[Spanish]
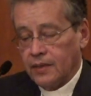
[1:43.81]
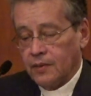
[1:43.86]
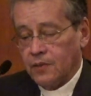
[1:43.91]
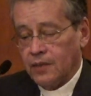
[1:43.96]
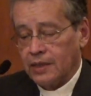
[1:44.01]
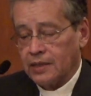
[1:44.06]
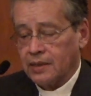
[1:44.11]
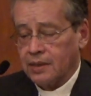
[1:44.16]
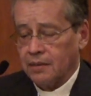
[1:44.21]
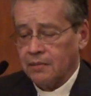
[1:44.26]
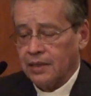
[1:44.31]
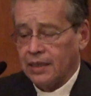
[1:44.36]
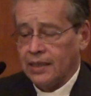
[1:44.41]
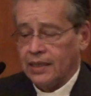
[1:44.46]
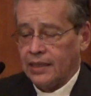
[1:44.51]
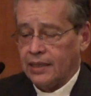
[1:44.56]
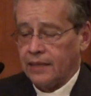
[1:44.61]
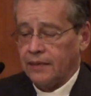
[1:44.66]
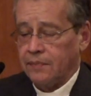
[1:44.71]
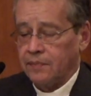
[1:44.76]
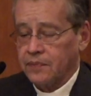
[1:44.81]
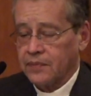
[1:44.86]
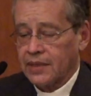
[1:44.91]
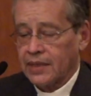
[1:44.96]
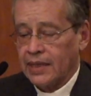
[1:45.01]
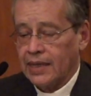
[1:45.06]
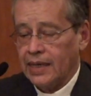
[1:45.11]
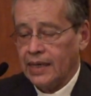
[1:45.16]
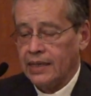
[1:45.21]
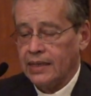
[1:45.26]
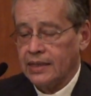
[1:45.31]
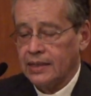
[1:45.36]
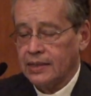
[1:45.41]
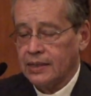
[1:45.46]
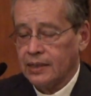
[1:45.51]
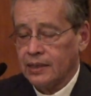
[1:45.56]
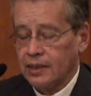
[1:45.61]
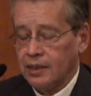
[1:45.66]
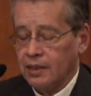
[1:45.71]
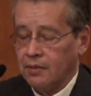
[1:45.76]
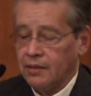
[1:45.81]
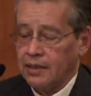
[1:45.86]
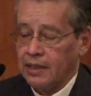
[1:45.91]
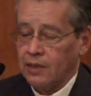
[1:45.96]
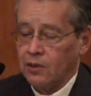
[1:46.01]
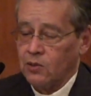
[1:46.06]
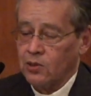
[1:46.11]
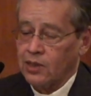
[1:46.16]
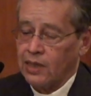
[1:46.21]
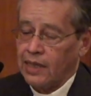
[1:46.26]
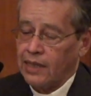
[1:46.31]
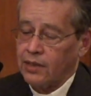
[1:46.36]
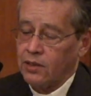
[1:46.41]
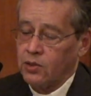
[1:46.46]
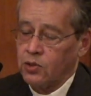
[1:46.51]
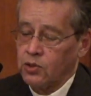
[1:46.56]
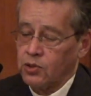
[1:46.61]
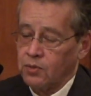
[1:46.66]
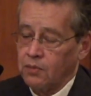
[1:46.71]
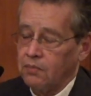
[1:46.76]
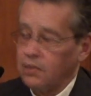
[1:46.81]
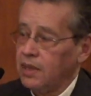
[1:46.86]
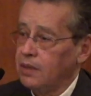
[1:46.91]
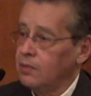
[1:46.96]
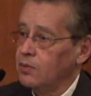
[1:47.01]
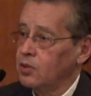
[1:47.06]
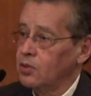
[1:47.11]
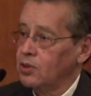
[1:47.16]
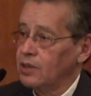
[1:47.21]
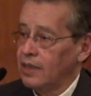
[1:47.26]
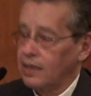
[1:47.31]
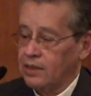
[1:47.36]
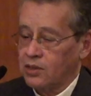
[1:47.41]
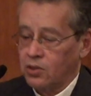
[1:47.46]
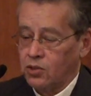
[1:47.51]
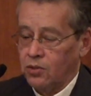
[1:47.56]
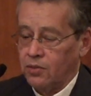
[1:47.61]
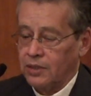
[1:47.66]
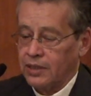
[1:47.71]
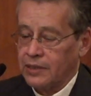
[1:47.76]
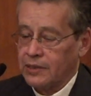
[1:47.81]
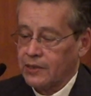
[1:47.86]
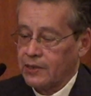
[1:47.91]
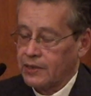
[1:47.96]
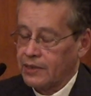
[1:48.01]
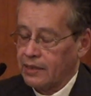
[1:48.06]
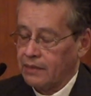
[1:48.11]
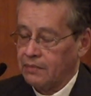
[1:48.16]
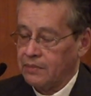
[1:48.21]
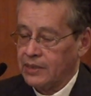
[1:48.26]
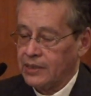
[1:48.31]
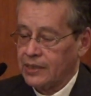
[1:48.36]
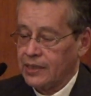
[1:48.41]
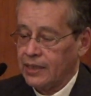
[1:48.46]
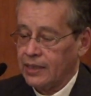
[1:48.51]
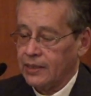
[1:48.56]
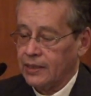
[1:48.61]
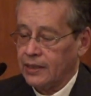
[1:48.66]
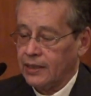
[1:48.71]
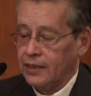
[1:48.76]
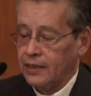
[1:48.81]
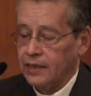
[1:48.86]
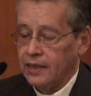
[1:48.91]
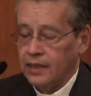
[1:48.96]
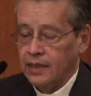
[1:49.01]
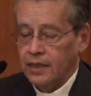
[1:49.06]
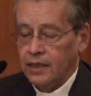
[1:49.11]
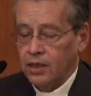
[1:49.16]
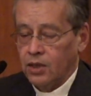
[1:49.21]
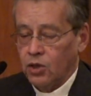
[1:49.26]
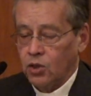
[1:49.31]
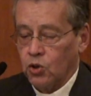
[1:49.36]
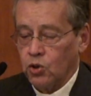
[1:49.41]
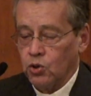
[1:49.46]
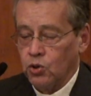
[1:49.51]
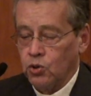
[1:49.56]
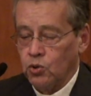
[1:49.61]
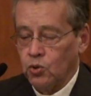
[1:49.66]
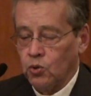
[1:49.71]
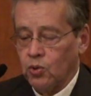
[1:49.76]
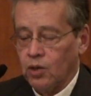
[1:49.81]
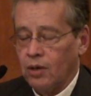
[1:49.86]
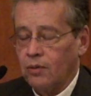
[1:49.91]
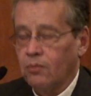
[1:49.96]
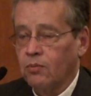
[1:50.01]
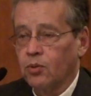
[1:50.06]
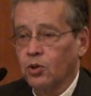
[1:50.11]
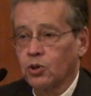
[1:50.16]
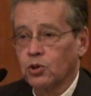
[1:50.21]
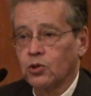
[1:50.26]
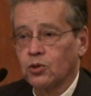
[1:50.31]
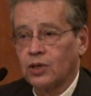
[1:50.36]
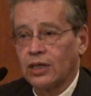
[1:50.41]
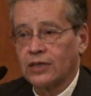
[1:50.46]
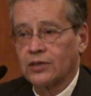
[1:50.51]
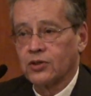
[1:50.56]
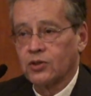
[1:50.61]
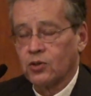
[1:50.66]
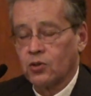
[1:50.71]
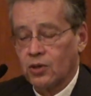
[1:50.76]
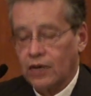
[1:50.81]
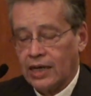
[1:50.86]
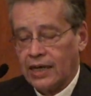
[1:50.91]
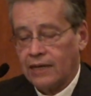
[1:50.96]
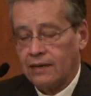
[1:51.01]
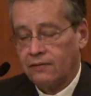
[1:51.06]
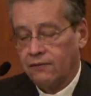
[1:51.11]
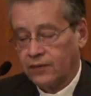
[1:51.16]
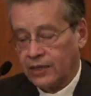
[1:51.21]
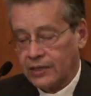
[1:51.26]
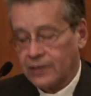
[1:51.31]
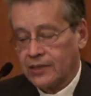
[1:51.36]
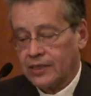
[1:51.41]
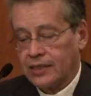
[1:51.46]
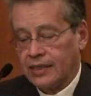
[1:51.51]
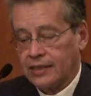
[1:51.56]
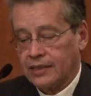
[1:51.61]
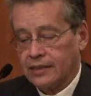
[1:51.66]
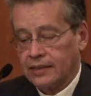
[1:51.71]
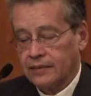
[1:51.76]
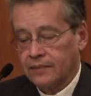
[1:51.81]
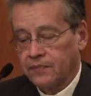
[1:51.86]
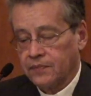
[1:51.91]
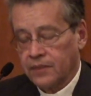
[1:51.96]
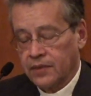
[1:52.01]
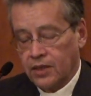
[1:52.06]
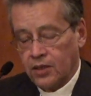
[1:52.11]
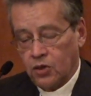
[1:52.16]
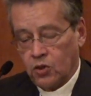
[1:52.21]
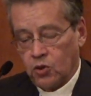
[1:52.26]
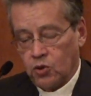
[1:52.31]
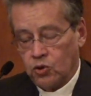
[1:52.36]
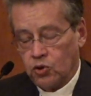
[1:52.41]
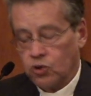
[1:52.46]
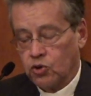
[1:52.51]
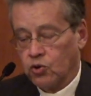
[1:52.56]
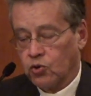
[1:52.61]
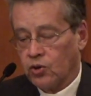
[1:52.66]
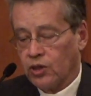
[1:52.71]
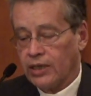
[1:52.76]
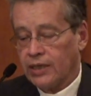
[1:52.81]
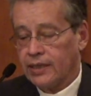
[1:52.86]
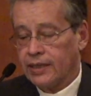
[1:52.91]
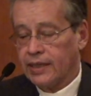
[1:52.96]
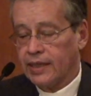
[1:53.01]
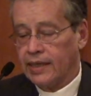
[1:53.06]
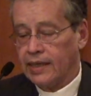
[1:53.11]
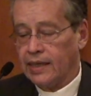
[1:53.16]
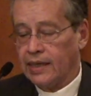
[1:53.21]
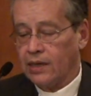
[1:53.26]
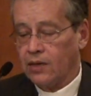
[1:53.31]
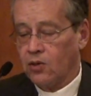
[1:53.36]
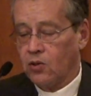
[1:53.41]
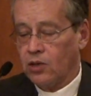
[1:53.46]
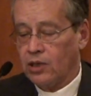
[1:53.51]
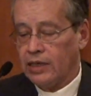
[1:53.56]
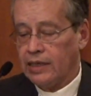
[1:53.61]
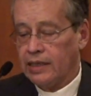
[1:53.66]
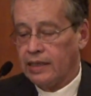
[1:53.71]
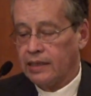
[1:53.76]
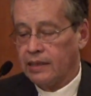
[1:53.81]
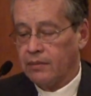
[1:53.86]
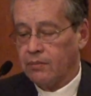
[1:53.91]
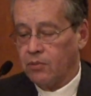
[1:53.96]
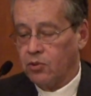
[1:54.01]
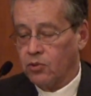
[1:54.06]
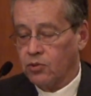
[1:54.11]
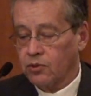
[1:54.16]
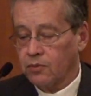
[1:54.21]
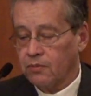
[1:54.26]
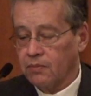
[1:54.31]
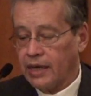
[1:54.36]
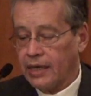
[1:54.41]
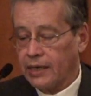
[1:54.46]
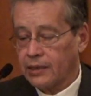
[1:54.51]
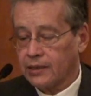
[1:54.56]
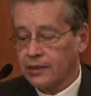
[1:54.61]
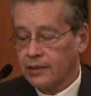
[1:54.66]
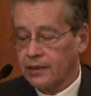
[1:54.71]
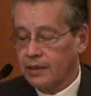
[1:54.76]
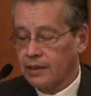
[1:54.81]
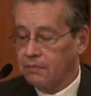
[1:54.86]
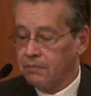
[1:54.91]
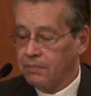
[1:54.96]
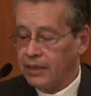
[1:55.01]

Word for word: De esta manera, la iniciativa de los laicos, miembros de las obras de San Vicente, condujo a un voto nacional francés, construir en la colina de Montmartre, en